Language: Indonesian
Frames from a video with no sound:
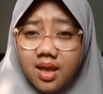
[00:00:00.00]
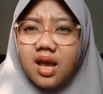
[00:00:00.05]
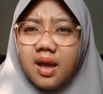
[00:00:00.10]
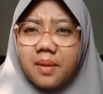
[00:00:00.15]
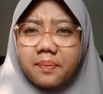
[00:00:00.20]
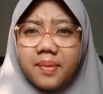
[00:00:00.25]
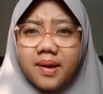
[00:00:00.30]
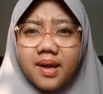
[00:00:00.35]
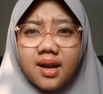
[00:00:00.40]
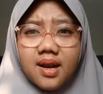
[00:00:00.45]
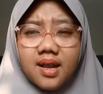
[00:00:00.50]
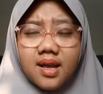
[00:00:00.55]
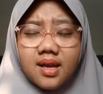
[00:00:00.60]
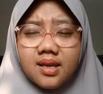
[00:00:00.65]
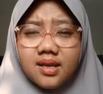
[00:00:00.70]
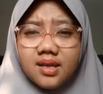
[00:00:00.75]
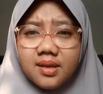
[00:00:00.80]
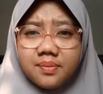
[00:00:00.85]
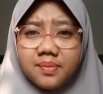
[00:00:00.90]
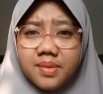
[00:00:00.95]

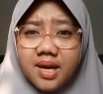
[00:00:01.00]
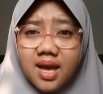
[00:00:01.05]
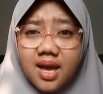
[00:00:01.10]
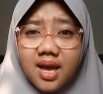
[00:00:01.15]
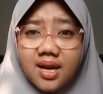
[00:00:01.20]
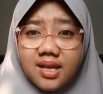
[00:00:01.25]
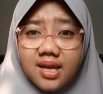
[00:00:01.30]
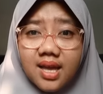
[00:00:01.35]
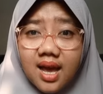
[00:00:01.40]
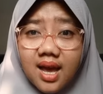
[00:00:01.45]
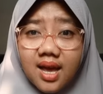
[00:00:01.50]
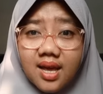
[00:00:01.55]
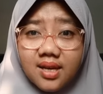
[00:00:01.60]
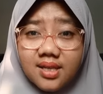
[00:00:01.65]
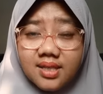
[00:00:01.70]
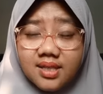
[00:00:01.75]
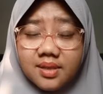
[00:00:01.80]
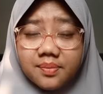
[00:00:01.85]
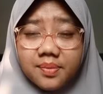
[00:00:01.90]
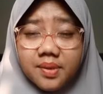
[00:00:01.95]
apalagi
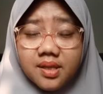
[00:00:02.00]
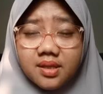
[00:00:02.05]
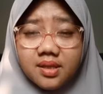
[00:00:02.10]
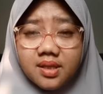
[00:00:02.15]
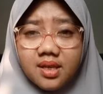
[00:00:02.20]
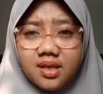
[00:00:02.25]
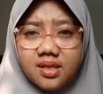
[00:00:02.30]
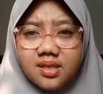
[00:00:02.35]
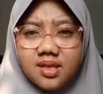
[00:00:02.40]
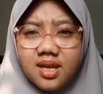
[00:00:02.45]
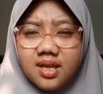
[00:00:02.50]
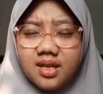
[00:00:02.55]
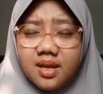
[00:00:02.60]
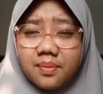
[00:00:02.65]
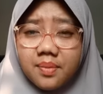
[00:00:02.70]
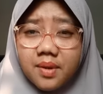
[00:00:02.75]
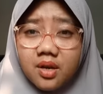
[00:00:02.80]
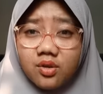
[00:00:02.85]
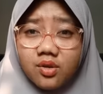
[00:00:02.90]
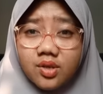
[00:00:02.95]
berhari-hari seperti
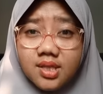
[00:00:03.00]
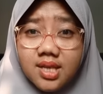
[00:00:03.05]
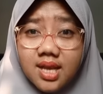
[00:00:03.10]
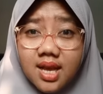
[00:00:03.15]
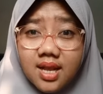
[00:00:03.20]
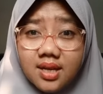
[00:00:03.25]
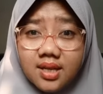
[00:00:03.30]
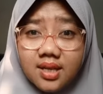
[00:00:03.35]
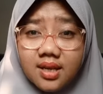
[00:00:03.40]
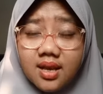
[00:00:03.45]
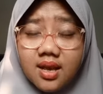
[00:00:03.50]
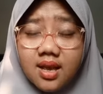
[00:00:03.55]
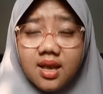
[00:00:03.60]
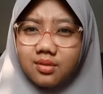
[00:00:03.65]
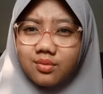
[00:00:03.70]
Jainab Al-Ghazali